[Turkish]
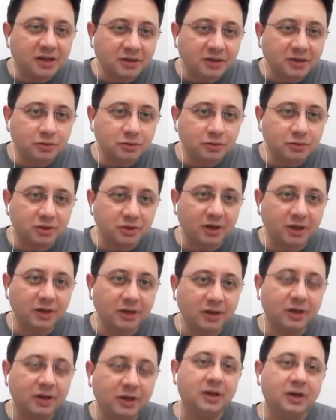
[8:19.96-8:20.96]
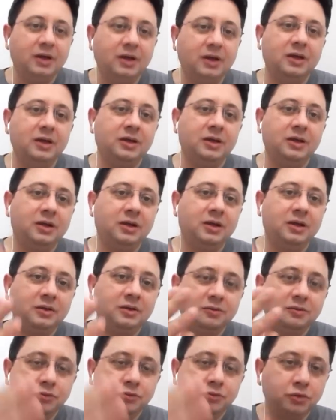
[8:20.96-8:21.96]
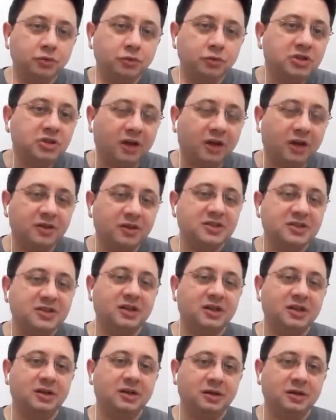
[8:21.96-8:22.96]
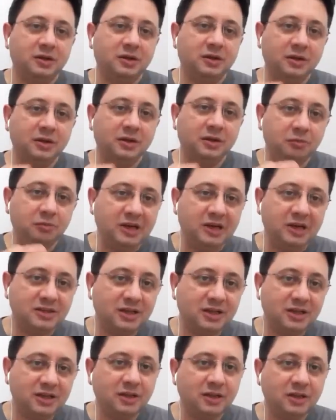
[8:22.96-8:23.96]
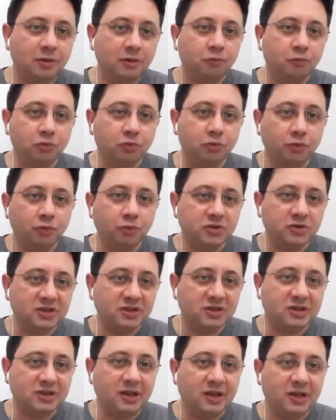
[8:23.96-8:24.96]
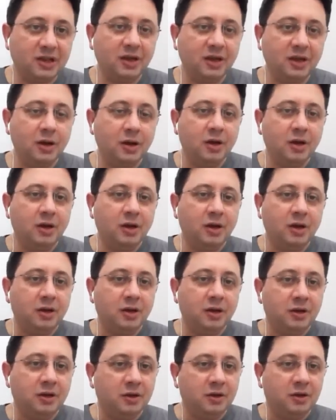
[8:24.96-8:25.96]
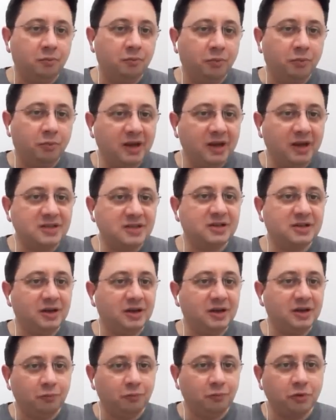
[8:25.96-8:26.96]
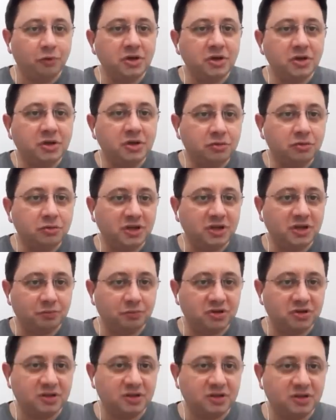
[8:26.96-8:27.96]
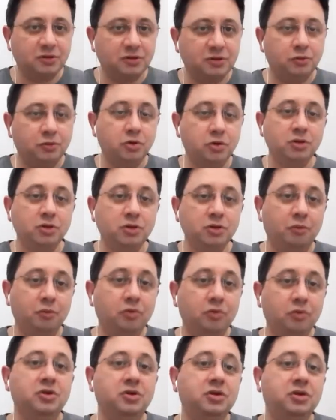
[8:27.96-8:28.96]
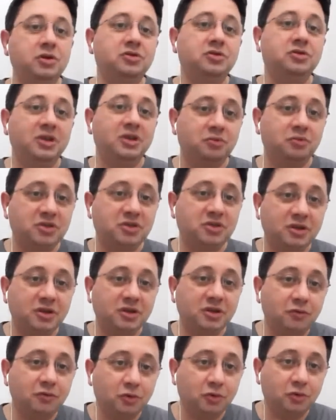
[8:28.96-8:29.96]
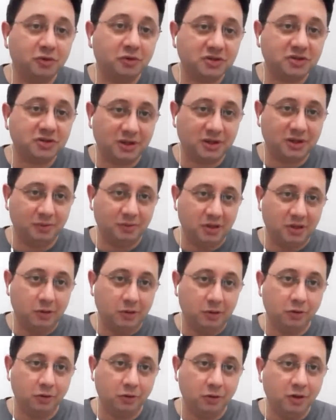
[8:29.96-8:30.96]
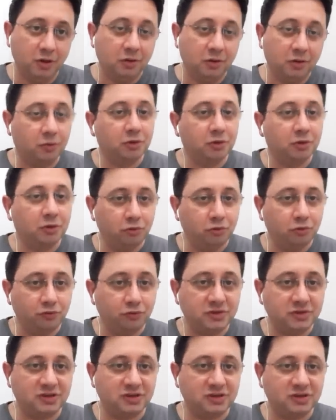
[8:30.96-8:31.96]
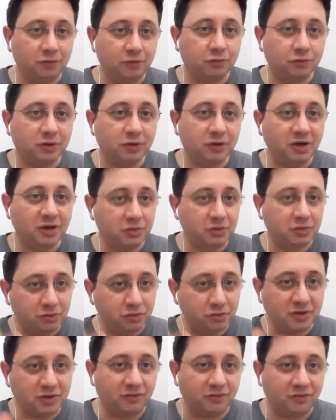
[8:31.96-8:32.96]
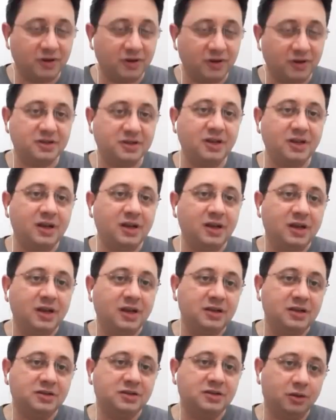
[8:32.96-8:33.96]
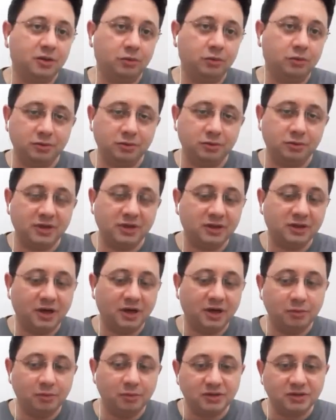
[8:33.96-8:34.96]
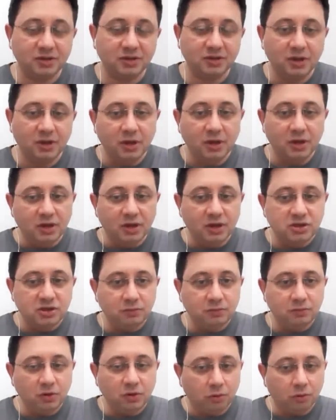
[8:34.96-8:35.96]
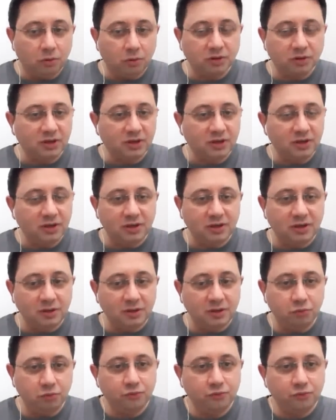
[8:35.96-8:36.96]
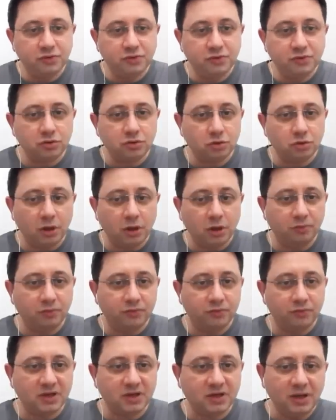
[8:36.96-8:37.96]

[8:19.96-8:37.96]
sonra e, Rus yanlısı e, milislerin bu füzesiyle e, Malezya Boeing 777'sini kocaman Boeing 777'yi vurması aklıma geliyor. Onu da Brook füzesiyle vurdular. 200'den fazla insan öldü. Sen daha iyi bilirsin. Şimdi orada e, Brook füzesi şöyle bir füze.